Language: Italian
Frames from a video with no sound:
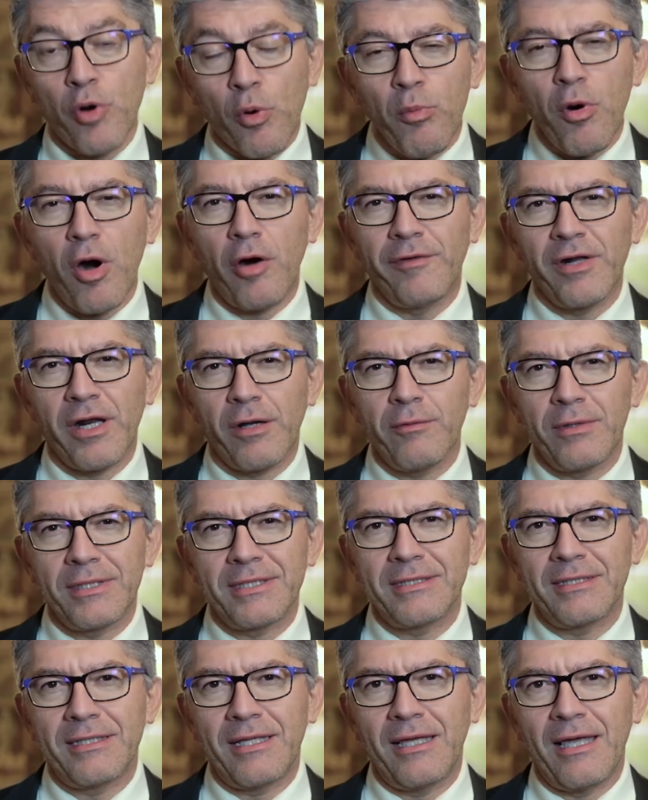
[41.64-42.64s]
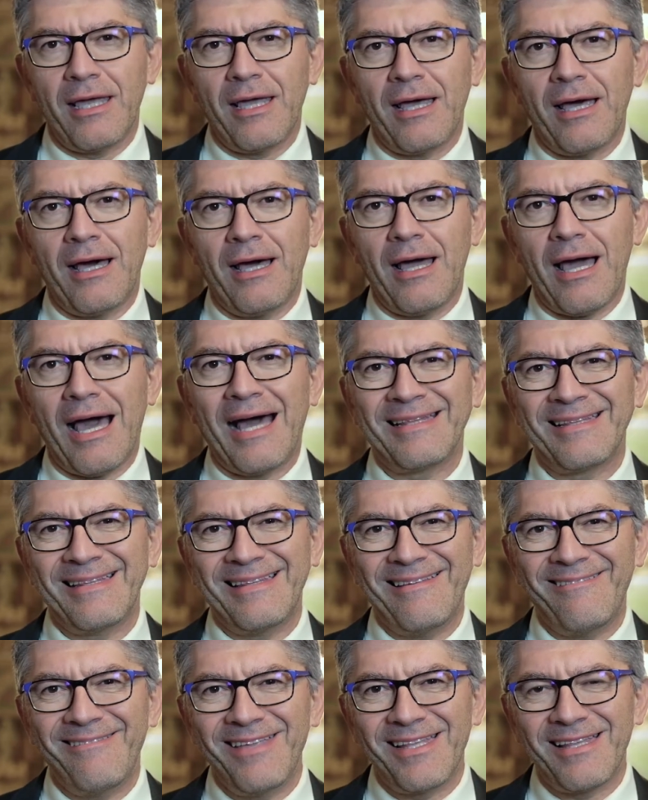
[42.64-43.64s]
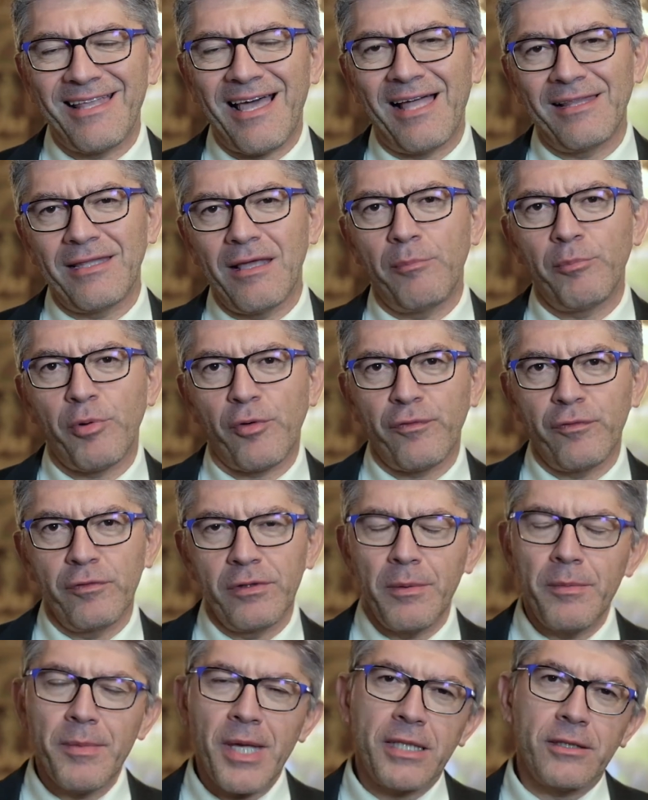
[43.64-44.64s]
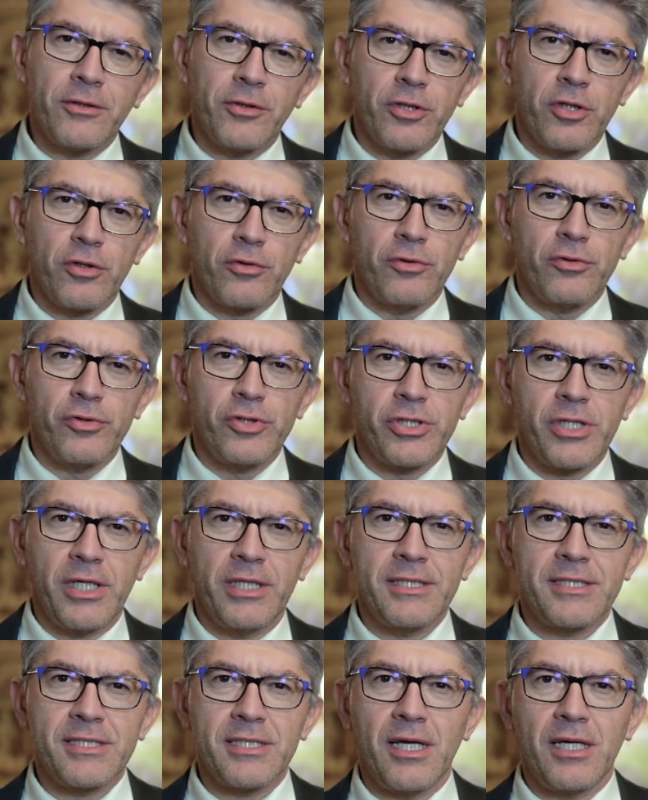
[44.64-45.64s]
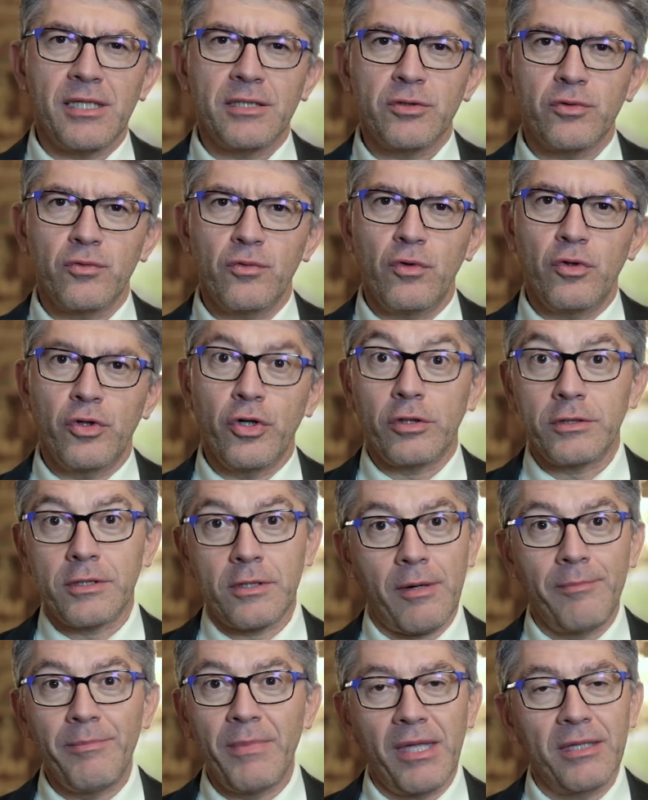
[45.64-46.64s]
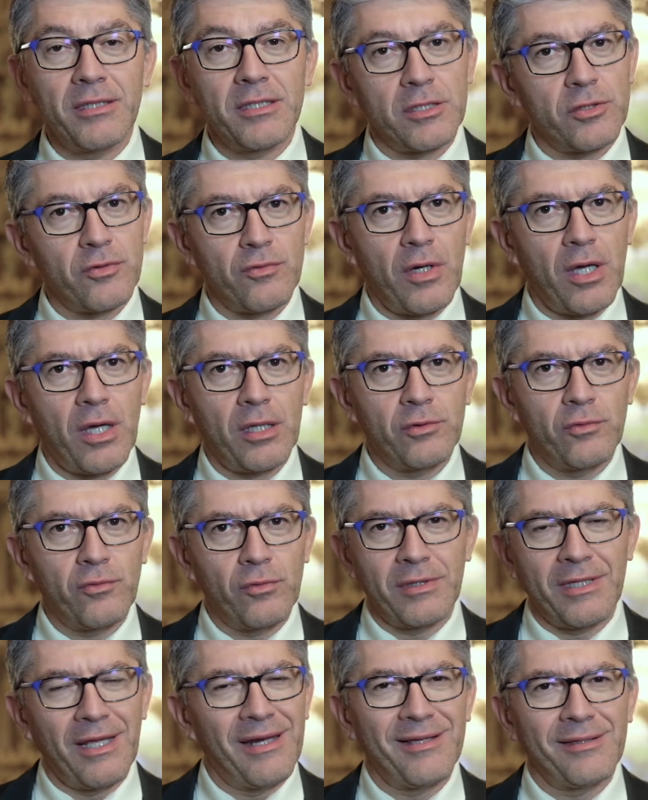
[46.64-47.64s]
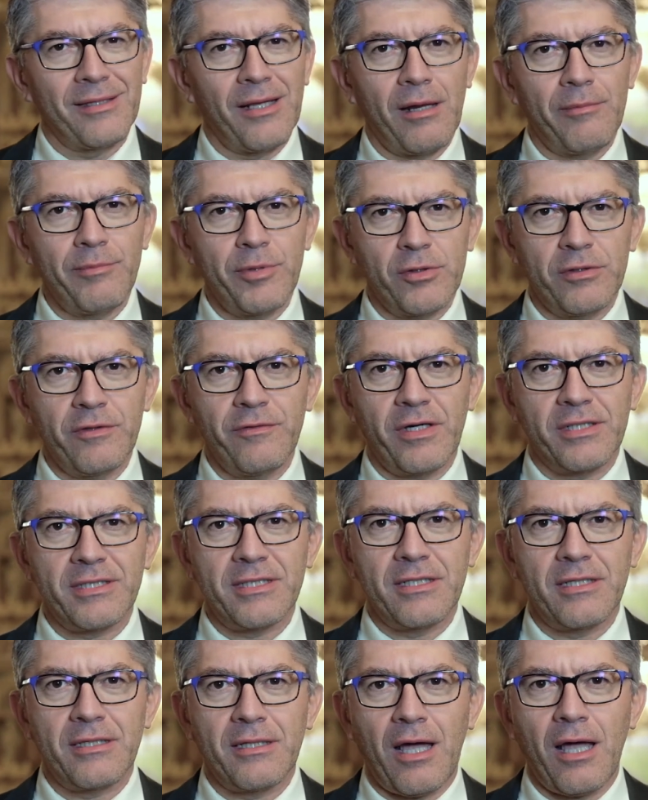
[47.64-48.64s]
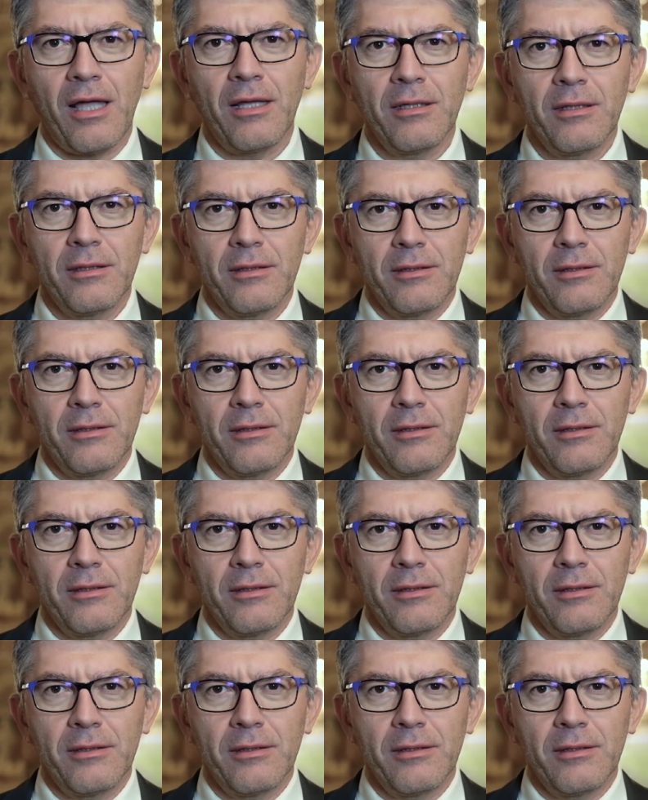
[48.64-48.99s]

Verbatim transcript: promuovere queste uh, attività di approfondimento e di conoscenza sul nostro ambiente, sulla tutela della biodiversità.